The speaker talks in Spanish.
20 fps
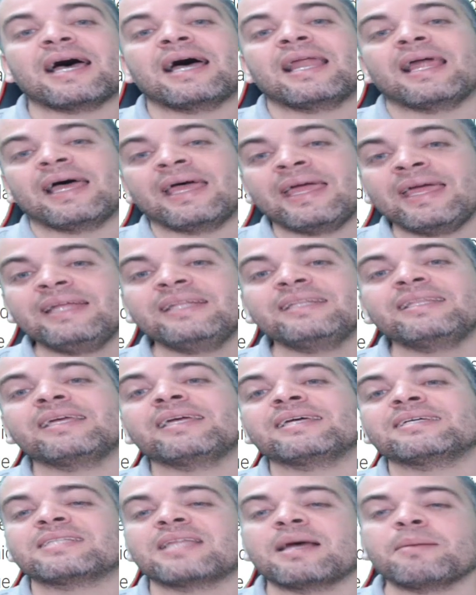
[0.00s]
a la
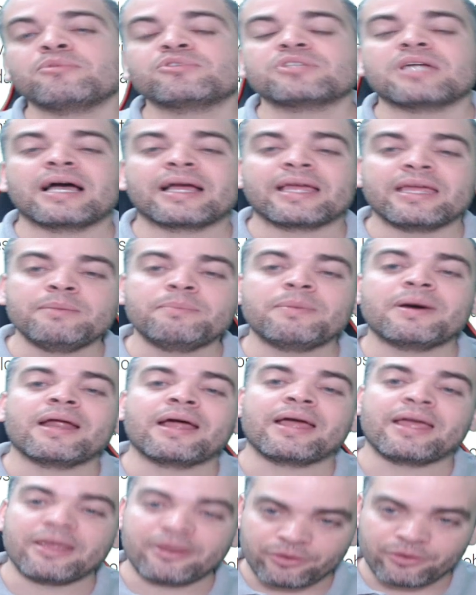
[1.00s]
gente que estamos aquí
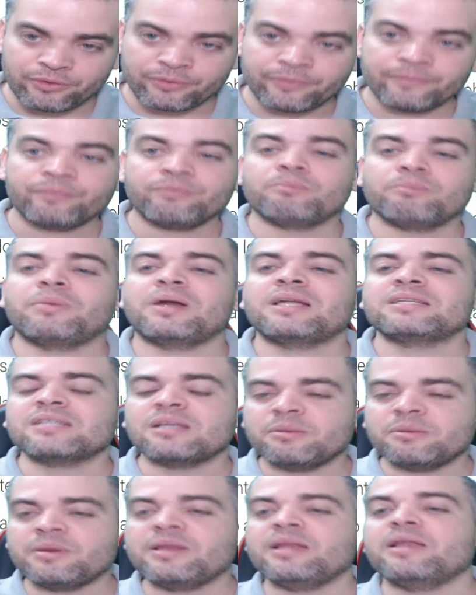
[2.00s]
para ello para
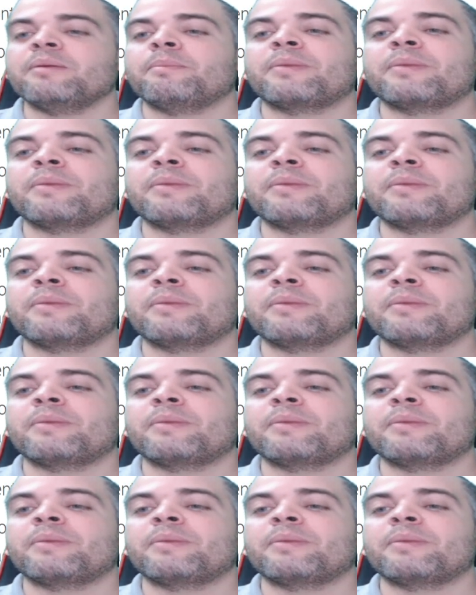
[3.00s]
servirle,